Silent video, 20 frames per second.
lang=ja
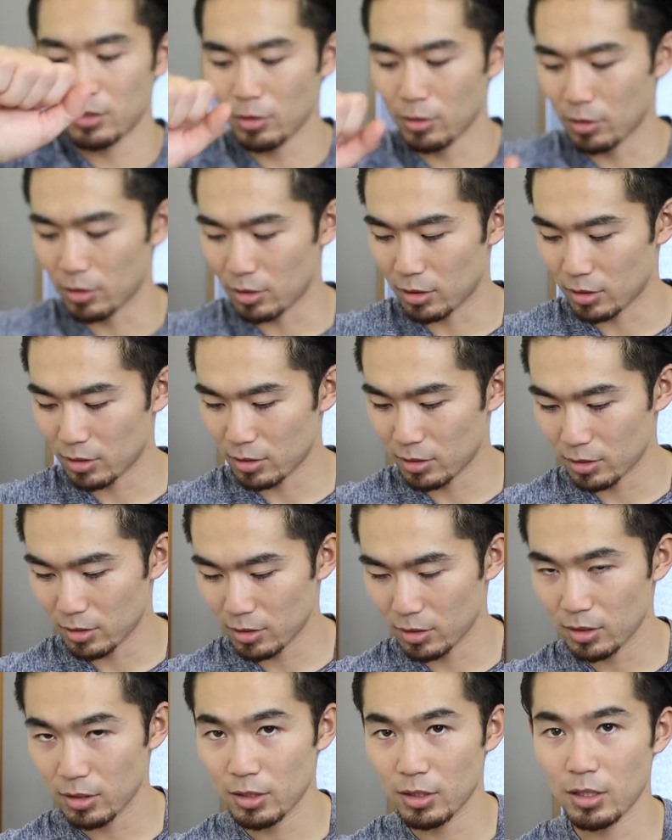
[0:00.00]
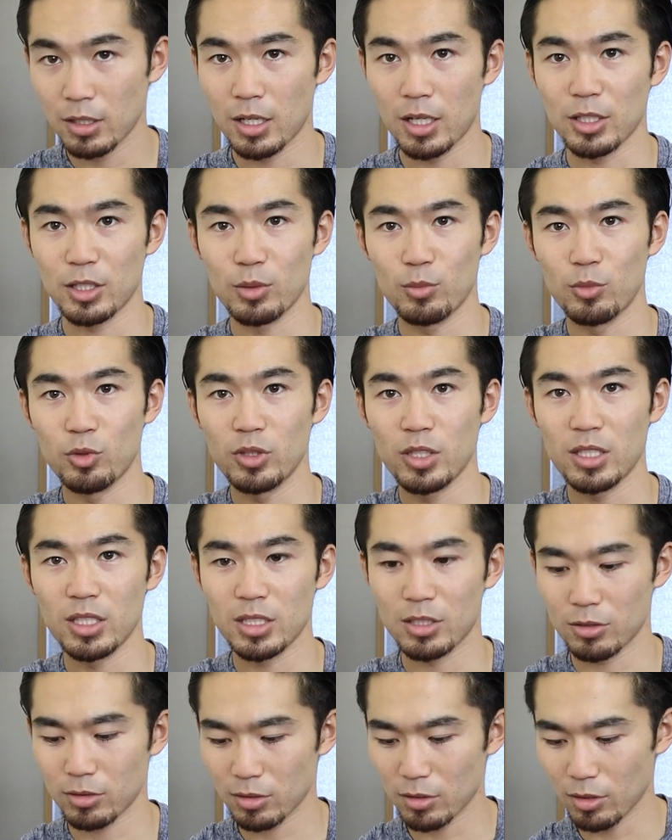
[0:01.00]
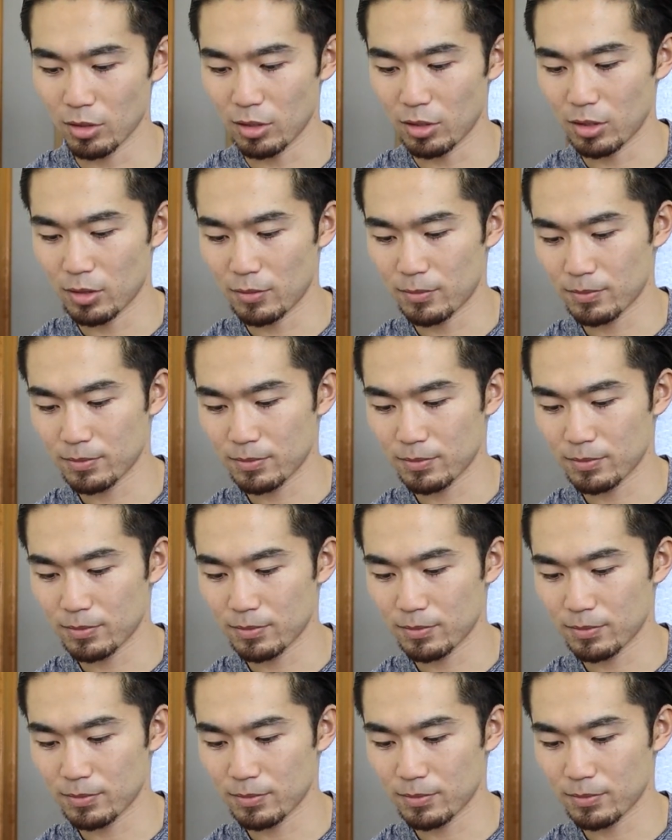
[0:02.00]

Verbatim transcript: とあと胸肉と